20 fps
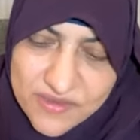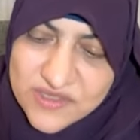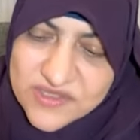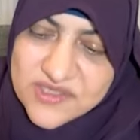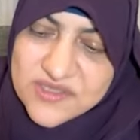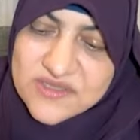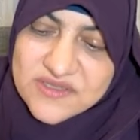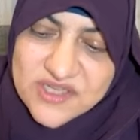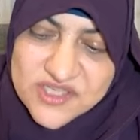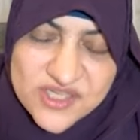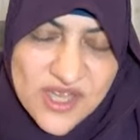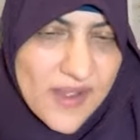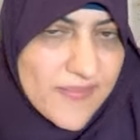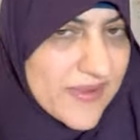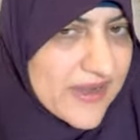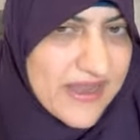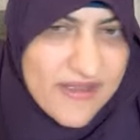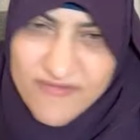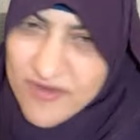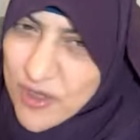قصة
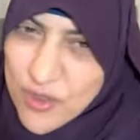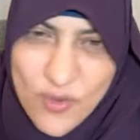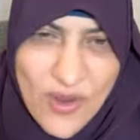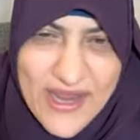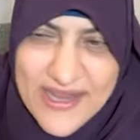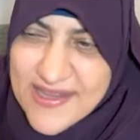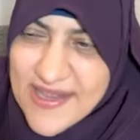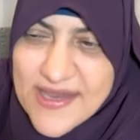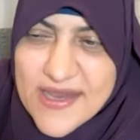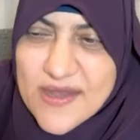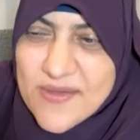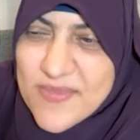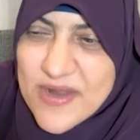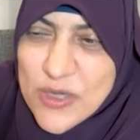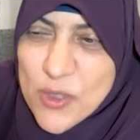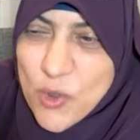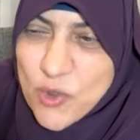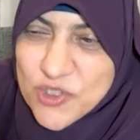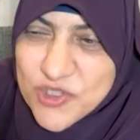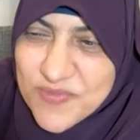أصحاب الكهف الوحيدين اللي
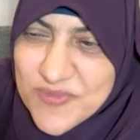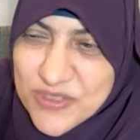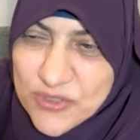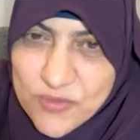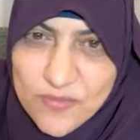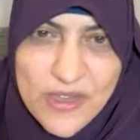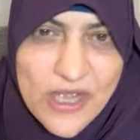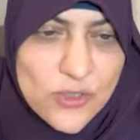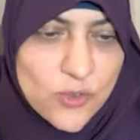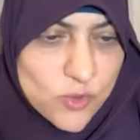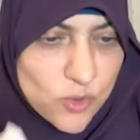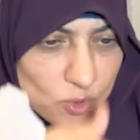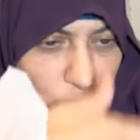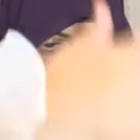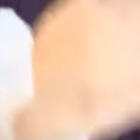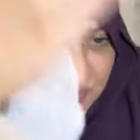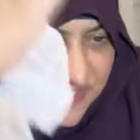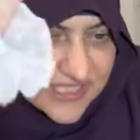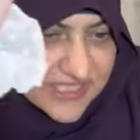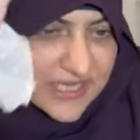ما رجعوش بيتهم قعدوا
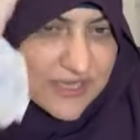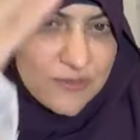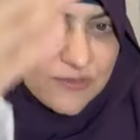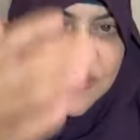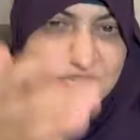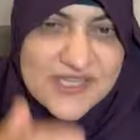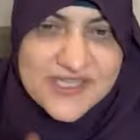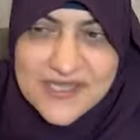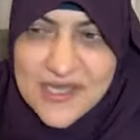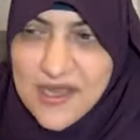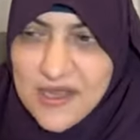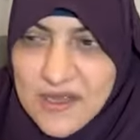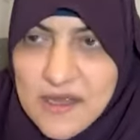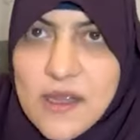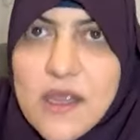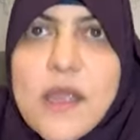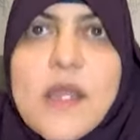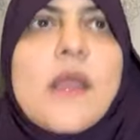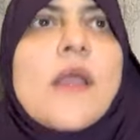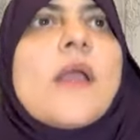300 سنة وتسعة